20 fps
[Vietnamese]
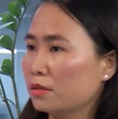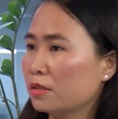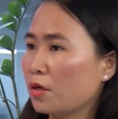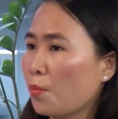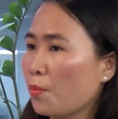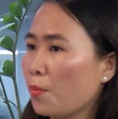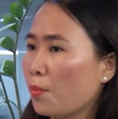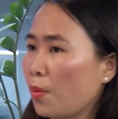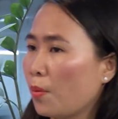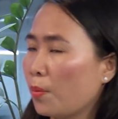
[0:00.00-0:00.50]

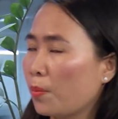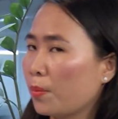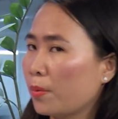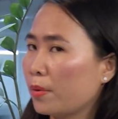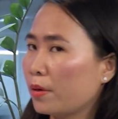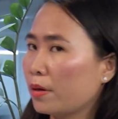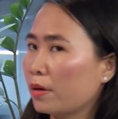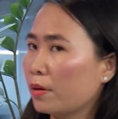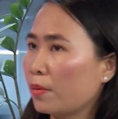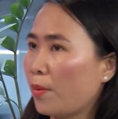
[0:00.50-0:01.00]
trong một
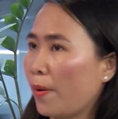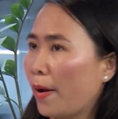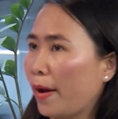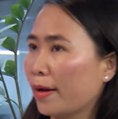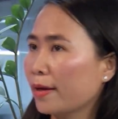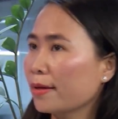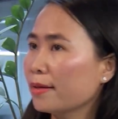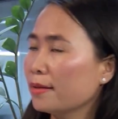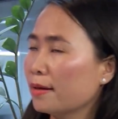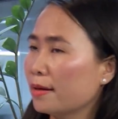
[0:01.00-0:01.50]

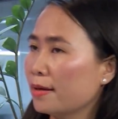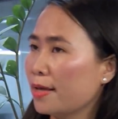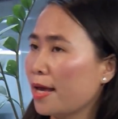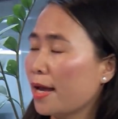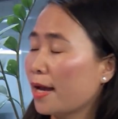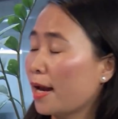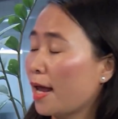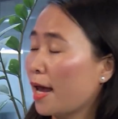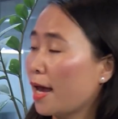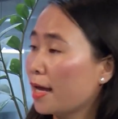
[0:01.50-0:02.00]
khoảng cái thời
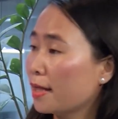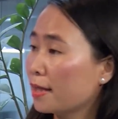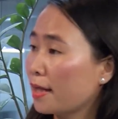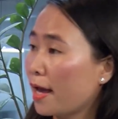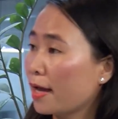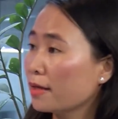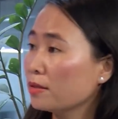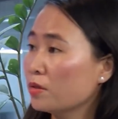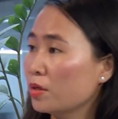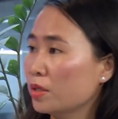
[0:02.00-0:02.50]
gian là hai
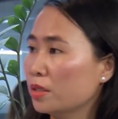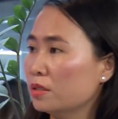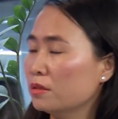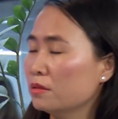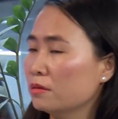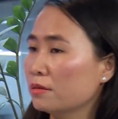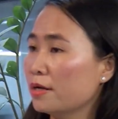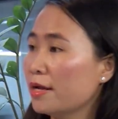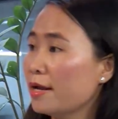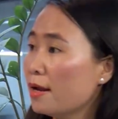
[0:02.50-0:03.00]
tháng thị
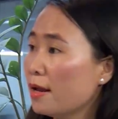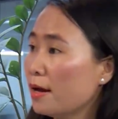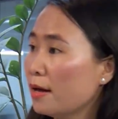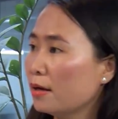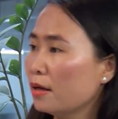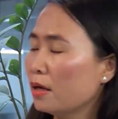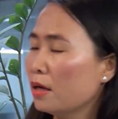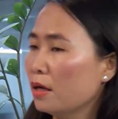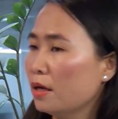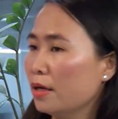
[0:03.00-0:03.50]
trường đi
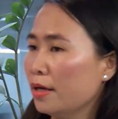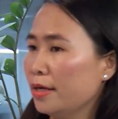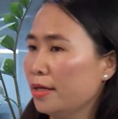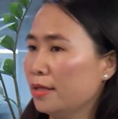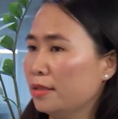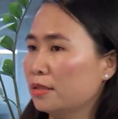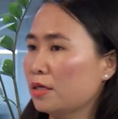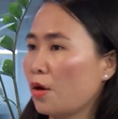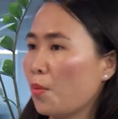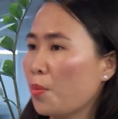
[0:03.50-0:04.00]
lên
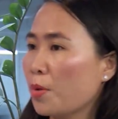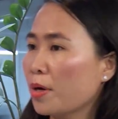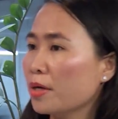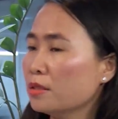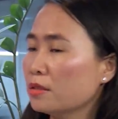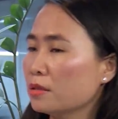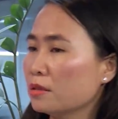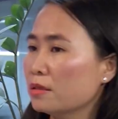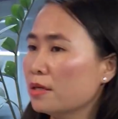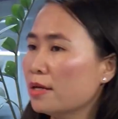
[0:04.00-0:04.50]
thì trong
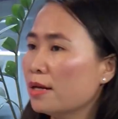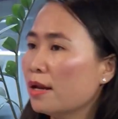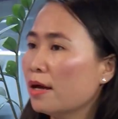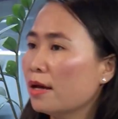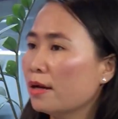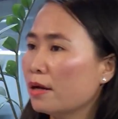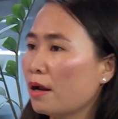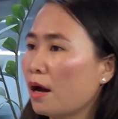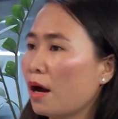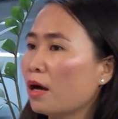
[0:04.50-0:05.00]
cái sự đi
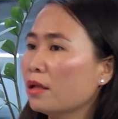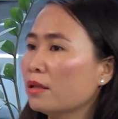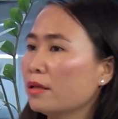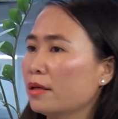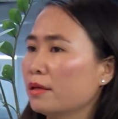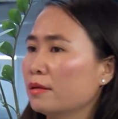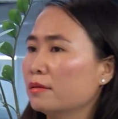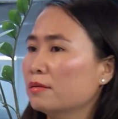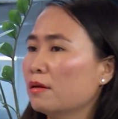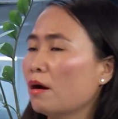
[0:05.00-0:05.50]
lên đó
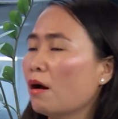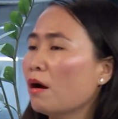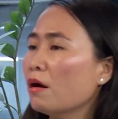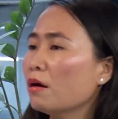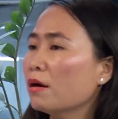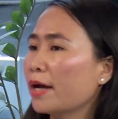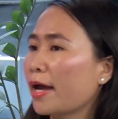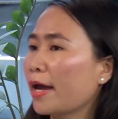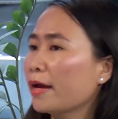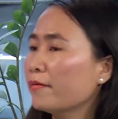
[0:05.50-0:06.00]
thì
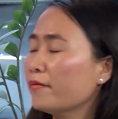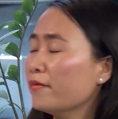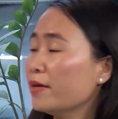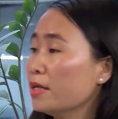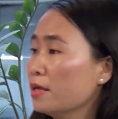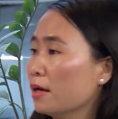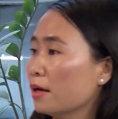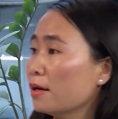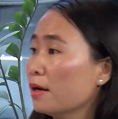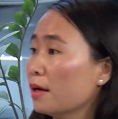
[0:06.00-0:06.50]
nó khác
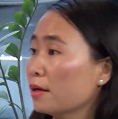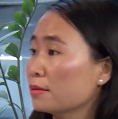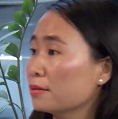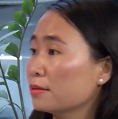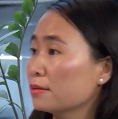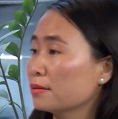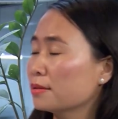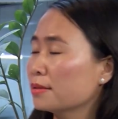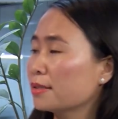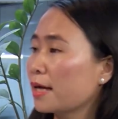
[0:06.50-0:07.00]
với những
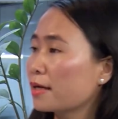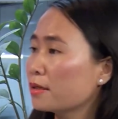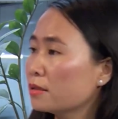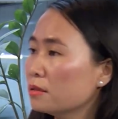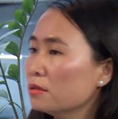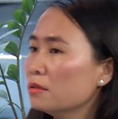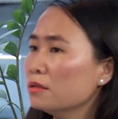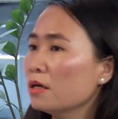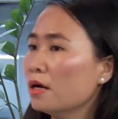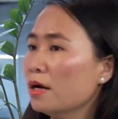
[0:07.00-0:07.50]
lần tăng
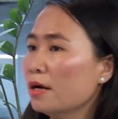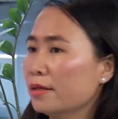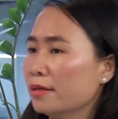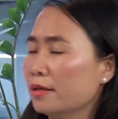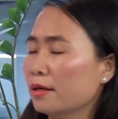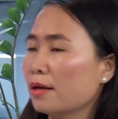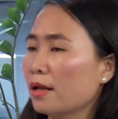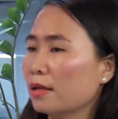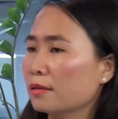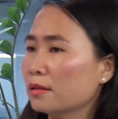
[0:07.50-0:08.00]
trước
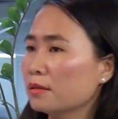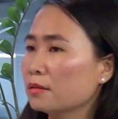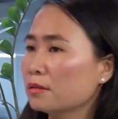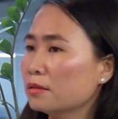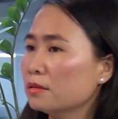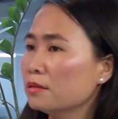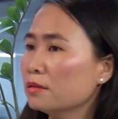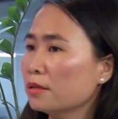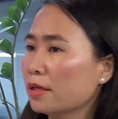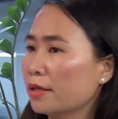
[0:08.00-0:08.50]
những lần
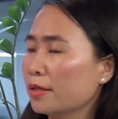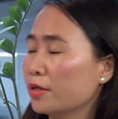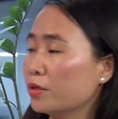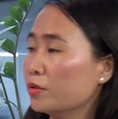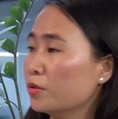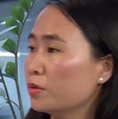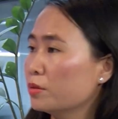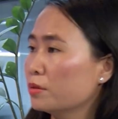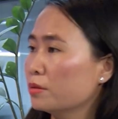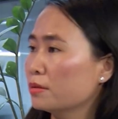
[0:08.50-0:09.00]
tăng trước thì
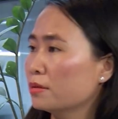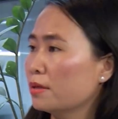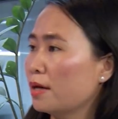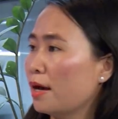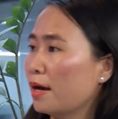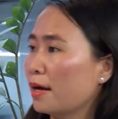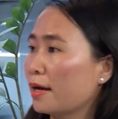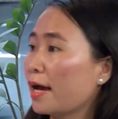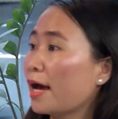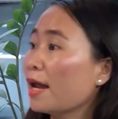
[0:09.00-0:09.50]
thị trường
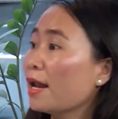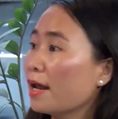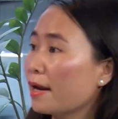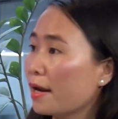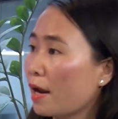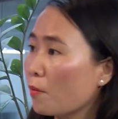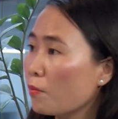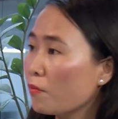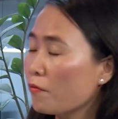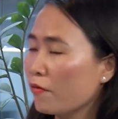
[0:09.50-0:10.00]
à, khá
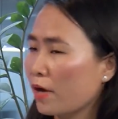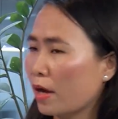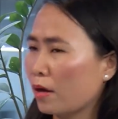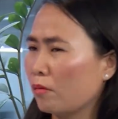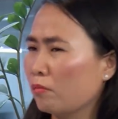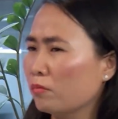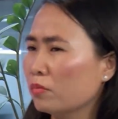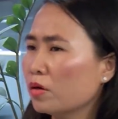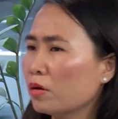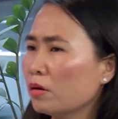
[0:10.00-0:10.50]
là nóng và
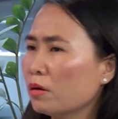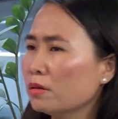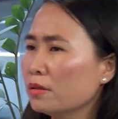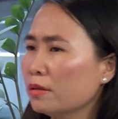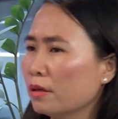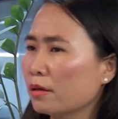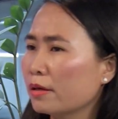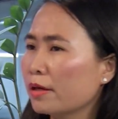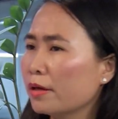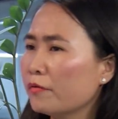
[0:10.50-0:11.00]
cũng có
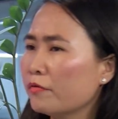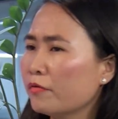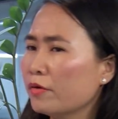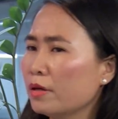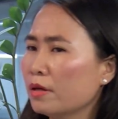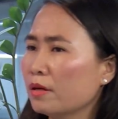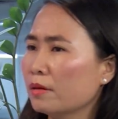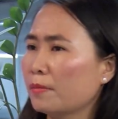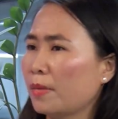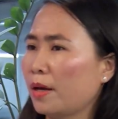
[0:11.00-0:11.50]
những cái
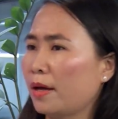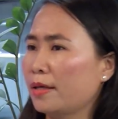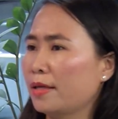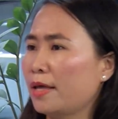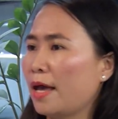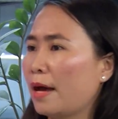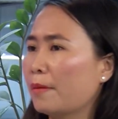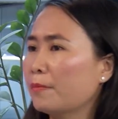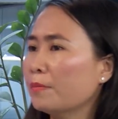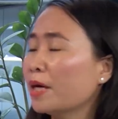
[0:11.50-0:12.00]
phiên mà
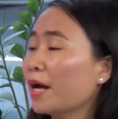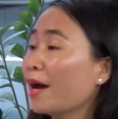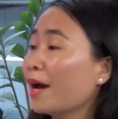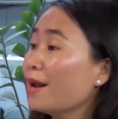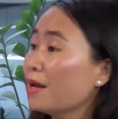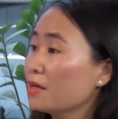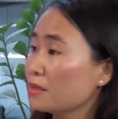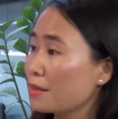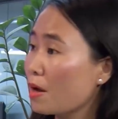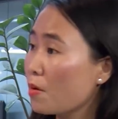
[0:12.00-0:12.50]
giảm
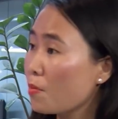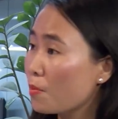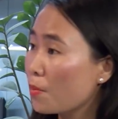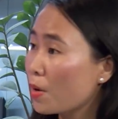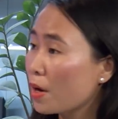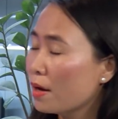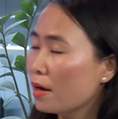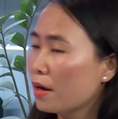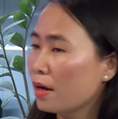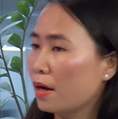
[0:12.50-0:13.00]
khá là sốc
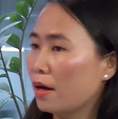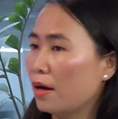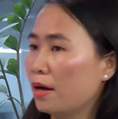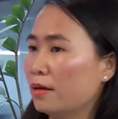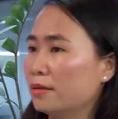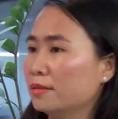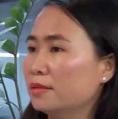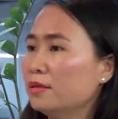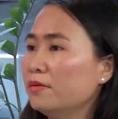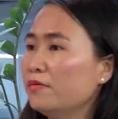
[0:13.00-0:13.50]

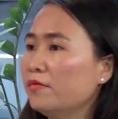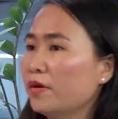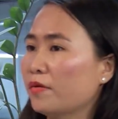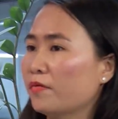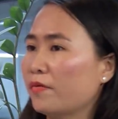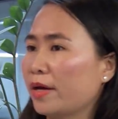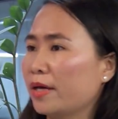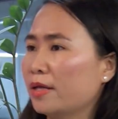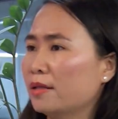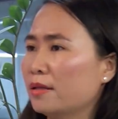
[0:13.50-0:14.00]
à, chính vì
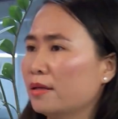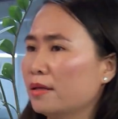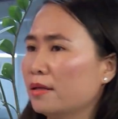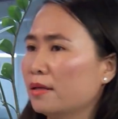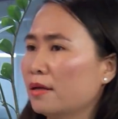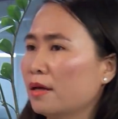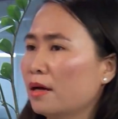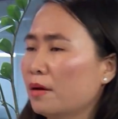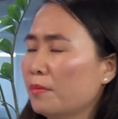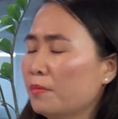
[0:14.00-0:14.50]
vậy
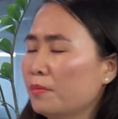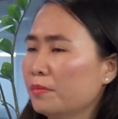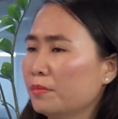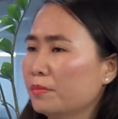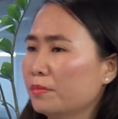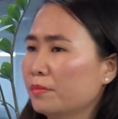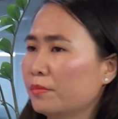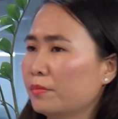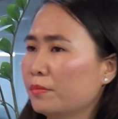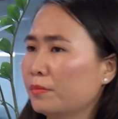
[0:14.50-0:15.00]
thì
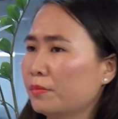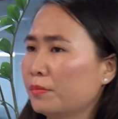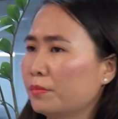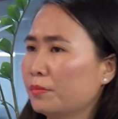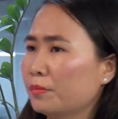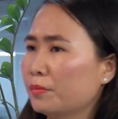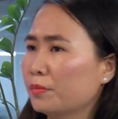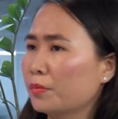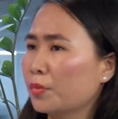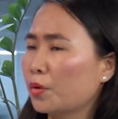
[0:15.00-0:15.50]

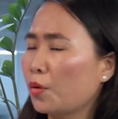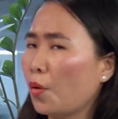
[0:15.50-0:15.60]
um,